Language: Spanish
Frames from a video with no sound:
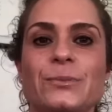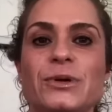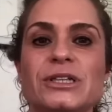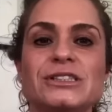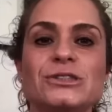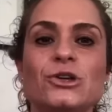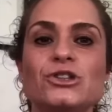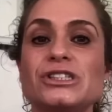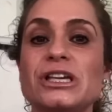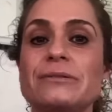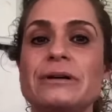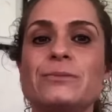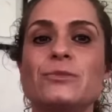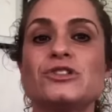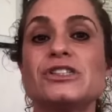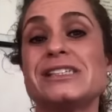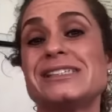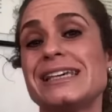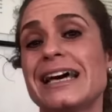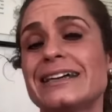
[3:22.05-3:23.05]
pues no
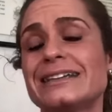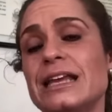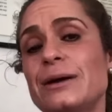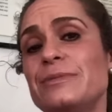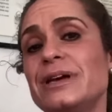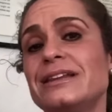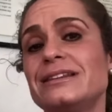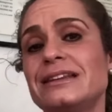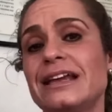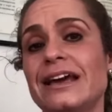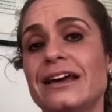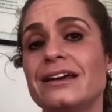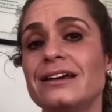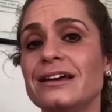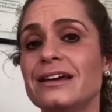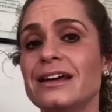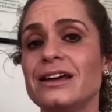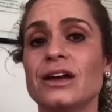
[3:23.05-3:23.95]
sabemos exactamente